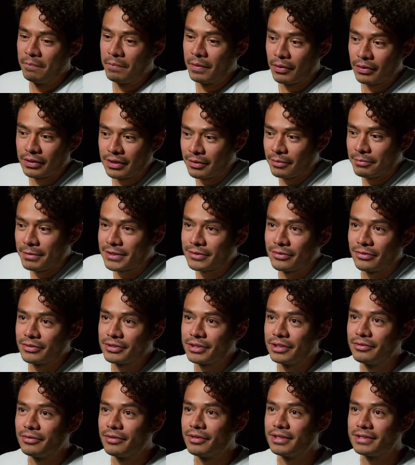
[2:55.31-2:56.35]
Pero te vas
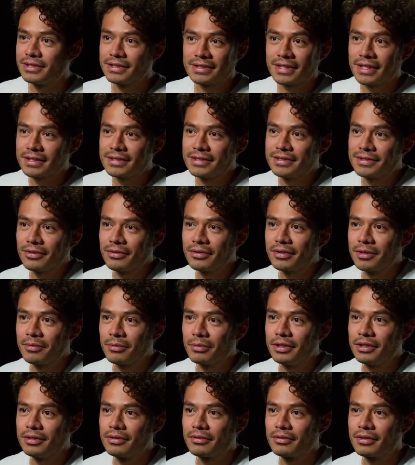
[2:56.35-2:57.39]
conociendo y dices, así soy, qué
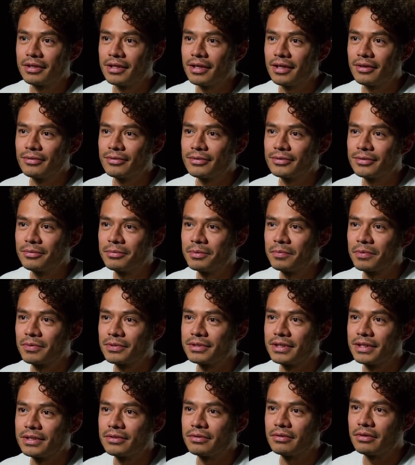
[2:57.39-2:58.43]
bonito que ya conozco mi
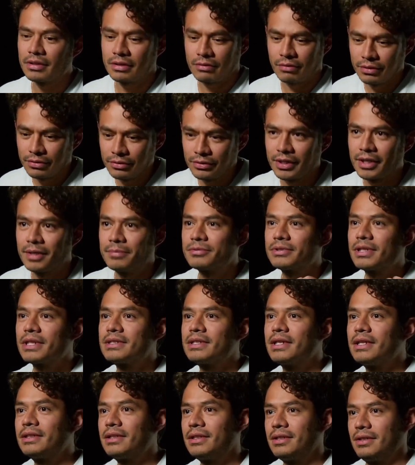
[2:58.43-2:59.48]
proceso. Cuando lleguemos a
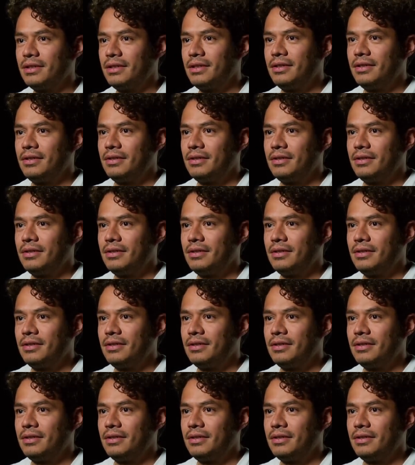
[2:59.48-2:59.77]
set,